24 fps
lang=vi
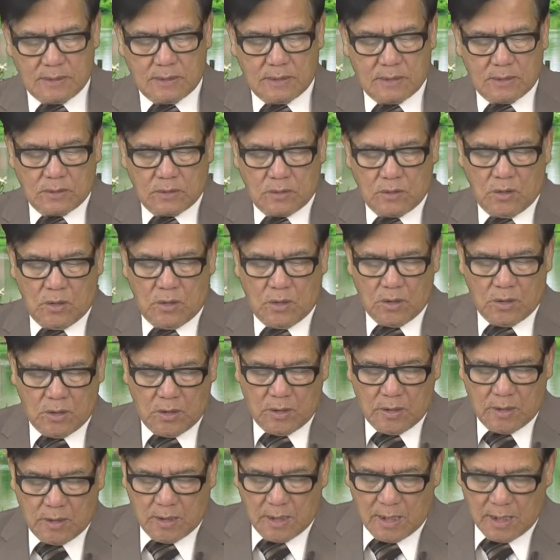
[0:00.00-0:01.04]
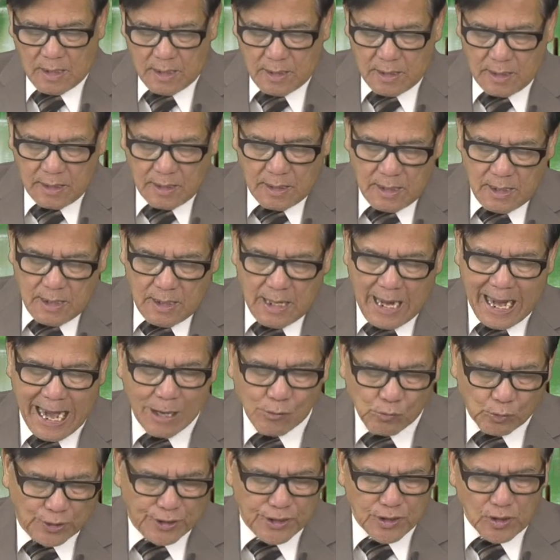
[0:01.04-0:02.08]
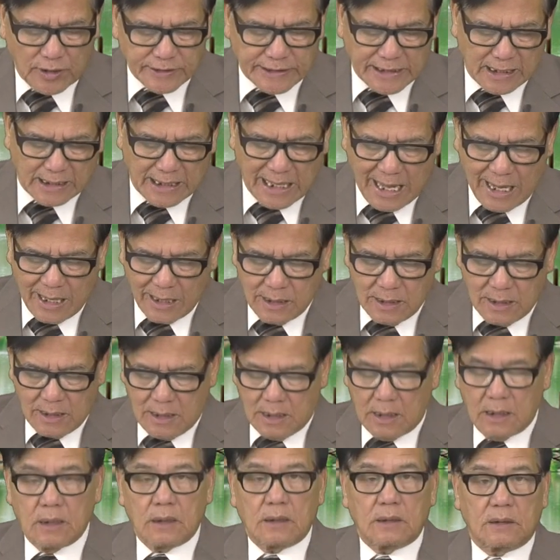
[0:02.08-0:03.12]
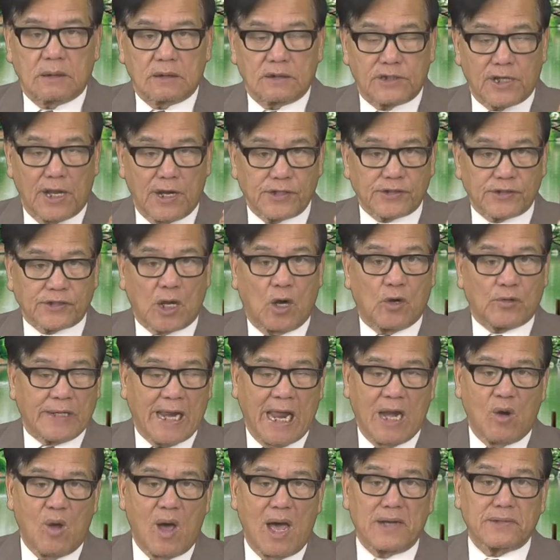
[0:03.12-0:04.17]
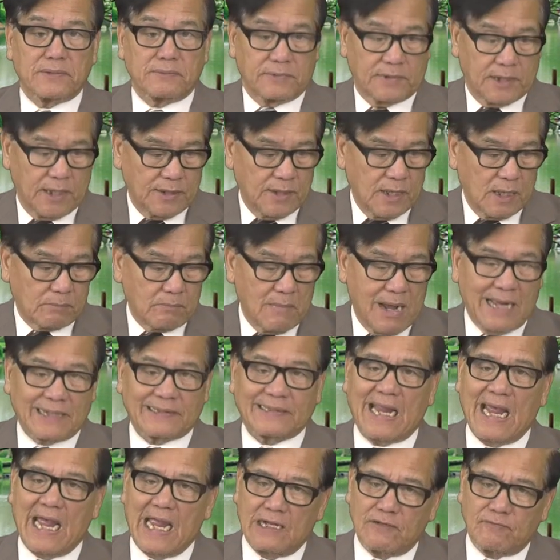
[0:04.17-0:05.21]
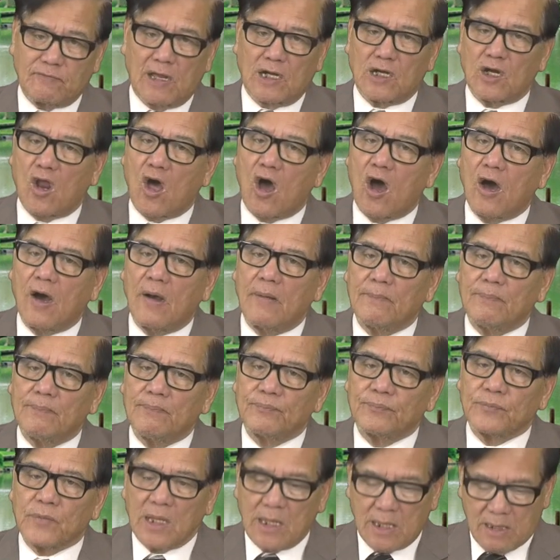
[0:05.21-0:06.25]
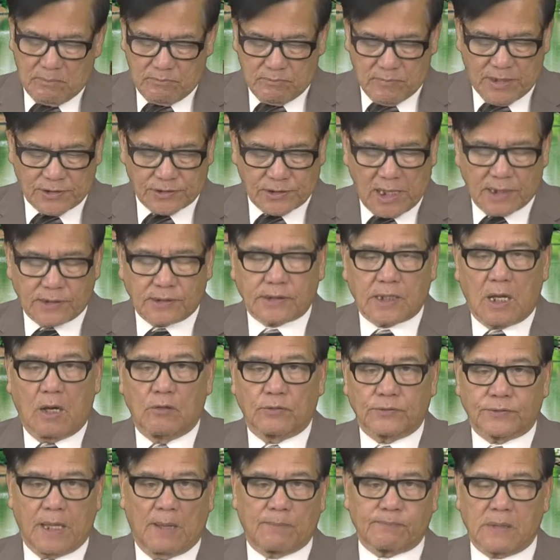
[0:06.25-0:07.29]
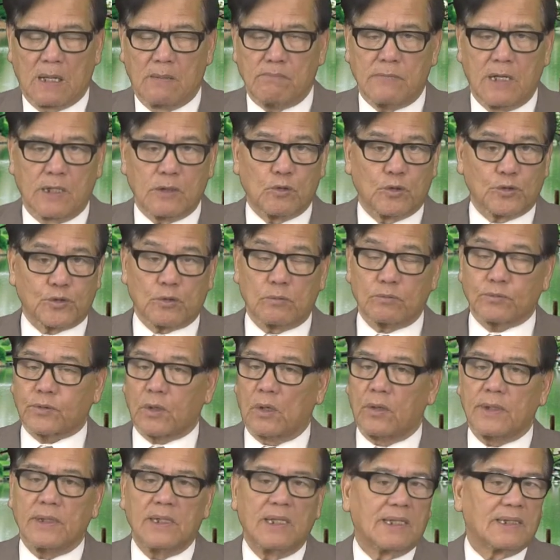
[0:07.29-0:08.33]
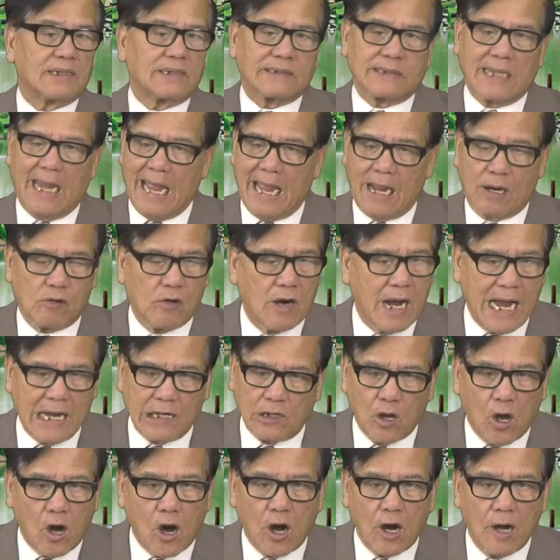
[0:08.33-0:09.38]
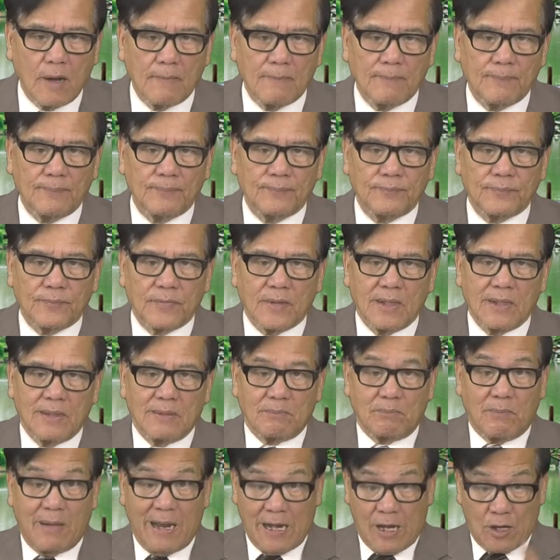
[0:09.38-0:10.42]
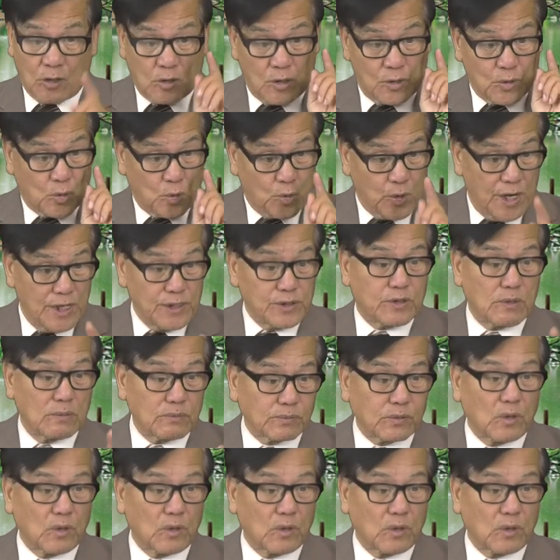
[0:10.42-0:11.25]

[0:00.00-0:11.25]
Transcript: Cô Ái Quẩn nói rằng là dân Tàu Đài Loan thì được bà Thái Anh Văn lo, mà dân Tàu Tập Cẩm Bình của chúng tôi chả có ai lo, mà lại còn khuyên chúng tôi